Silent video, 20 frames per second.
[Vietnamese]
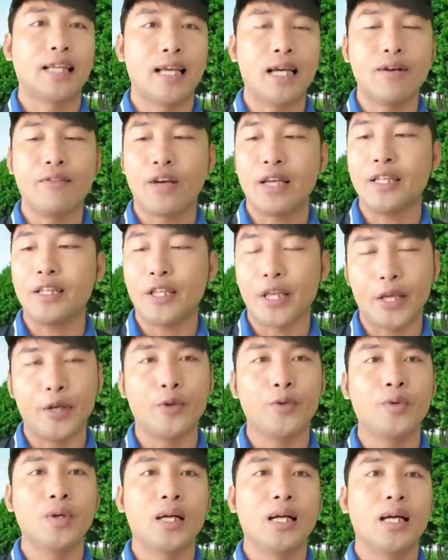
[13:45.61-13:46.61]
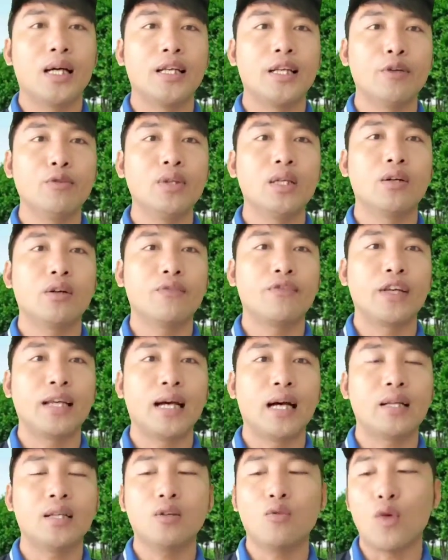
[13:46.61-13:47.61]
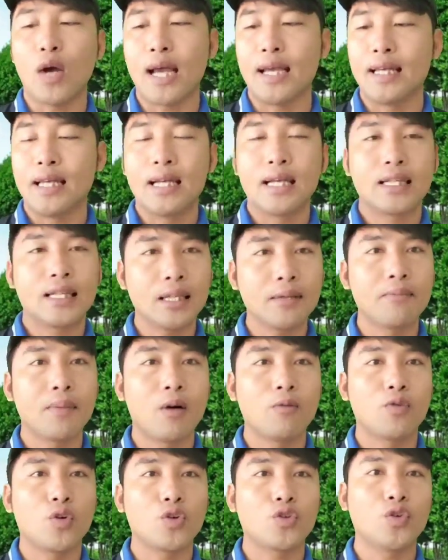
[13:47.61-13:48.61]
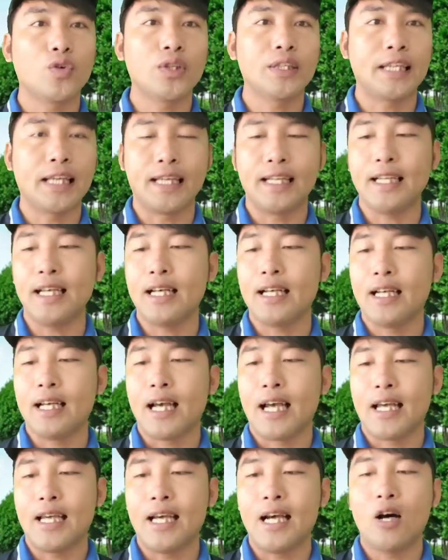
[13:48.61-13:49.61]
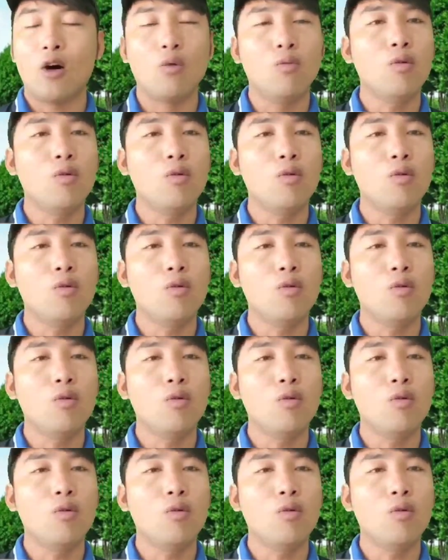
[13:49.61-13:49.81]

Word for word: sẽ phải chịu à, nếu như quý vị ở nước ngoài rất mong cô chú anh chị đó hãy à,